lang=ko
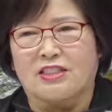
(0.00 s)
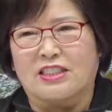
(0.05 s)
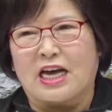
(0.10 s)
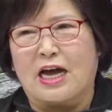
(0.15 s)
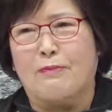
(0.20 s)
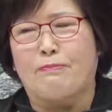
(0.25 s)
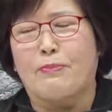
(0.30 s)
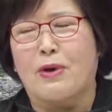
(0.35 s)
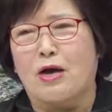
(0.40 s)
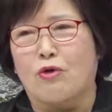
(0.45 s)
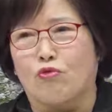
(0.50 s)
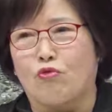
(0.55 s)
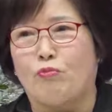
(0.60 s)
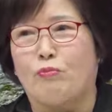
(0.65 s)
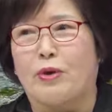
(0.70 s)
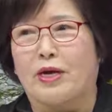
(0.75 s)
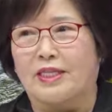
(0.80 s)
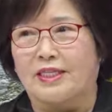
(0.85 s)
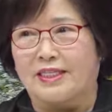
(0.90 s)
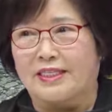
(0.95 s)
좌파
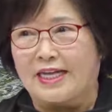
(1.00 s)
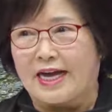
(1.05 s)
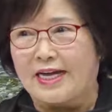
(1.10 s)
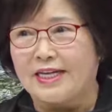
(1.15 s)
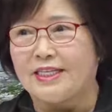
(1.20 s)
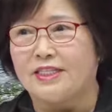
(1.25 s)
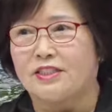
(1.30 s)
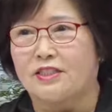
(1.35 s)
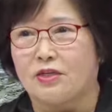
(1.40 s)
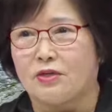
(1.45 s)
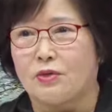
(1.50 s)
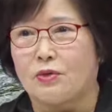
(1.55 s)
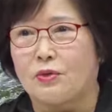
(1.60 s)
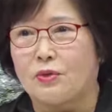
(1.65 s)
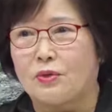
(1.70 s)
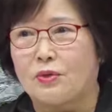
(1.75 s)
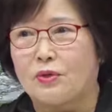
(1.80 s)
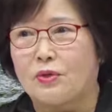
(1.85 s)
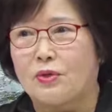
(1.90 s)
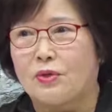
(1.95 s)
우파는 다 있어요.
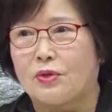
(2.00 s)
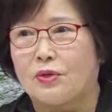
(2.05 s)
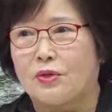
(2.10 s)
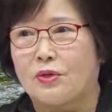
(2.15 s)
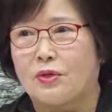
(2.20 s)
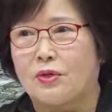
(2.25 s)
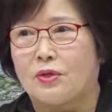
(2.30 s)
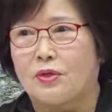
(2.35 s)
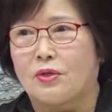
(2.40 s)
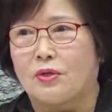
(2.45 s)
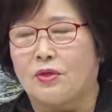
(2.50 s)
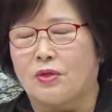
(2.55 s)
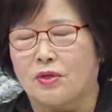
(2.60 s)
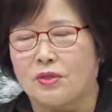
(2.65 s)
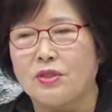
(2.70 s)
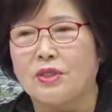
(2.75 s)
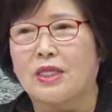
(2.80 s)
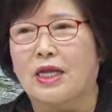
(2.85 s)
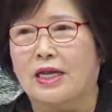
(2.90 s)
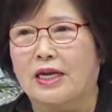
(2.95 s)

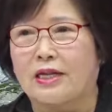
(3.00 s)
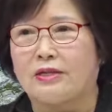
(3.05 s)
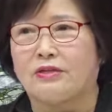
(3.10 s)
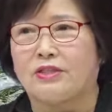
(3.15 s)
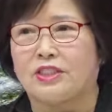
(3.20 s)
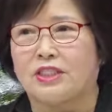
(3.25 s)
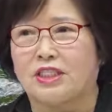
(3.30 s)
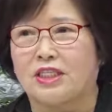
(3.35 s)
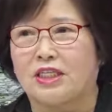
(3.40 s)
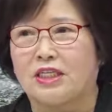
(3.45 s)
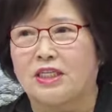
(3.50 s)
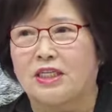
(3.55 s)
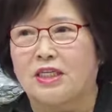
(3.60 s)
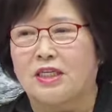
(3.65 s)
어느 나라든지.